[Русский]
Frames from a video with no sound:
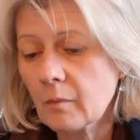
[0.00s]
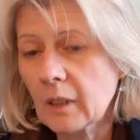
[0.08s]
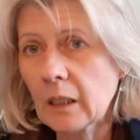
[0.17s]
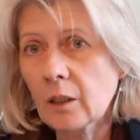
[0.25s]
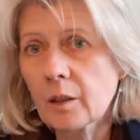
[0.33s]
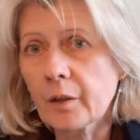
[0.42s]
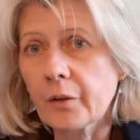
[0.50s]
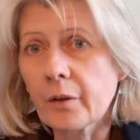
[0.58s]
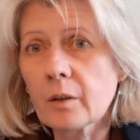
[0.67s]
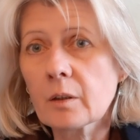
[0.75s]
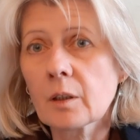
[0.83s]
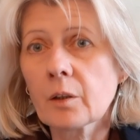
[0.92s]
И не
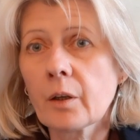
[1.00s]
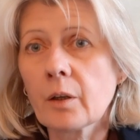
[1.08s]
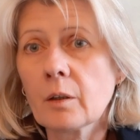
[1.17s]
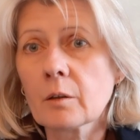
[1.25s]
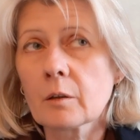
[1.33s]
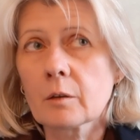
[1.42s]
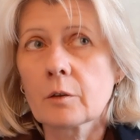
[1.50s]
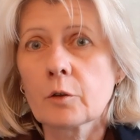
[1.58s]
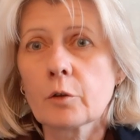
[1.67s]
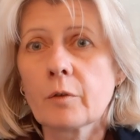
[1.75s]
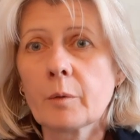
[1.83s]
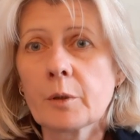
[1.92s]
какие-то не идолы, это
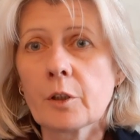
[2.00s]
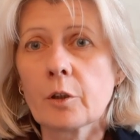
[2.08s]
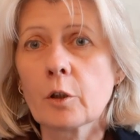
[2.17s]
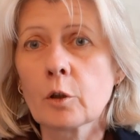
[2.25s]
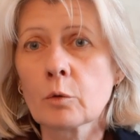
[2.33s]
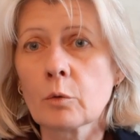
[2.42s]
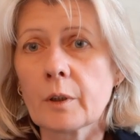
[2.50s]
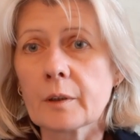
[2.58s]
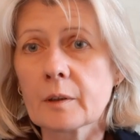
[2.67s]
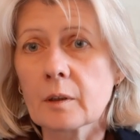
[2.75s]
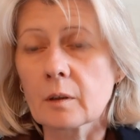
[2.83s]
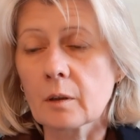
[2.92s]
же вообще
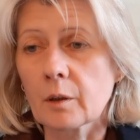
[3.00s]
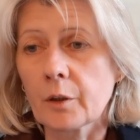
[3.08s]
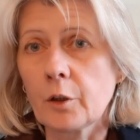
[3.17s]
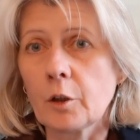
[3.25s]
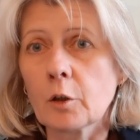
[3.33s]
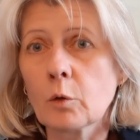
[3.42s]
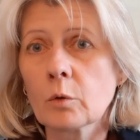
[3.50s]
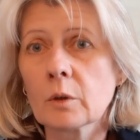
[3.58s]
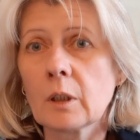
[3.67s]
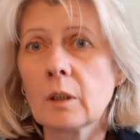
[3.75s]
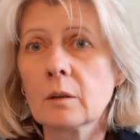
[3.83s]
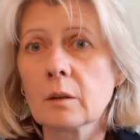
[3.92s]
рехнулись а, и иконы
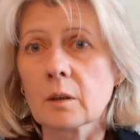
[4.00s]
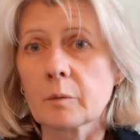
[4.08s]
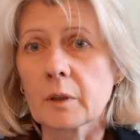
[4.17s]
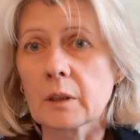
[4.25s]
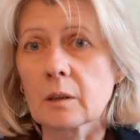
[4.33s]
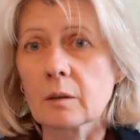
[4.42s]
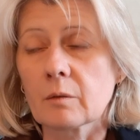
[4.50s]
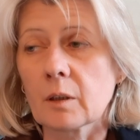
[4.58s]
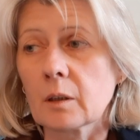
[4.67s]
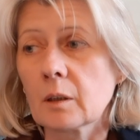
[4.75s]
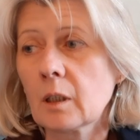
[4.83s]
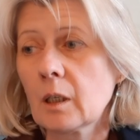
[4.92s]
идолами назвать.